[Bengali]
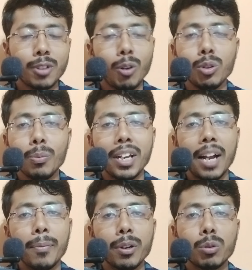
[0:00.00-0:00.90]
তখন তুমি এই
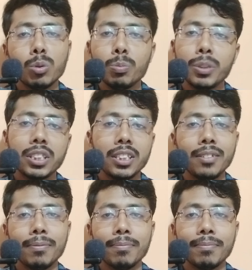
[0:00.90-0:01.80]
লাইফটাকে খুব বেশি
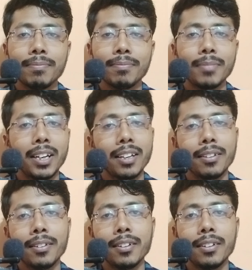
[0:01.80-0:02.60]
মানে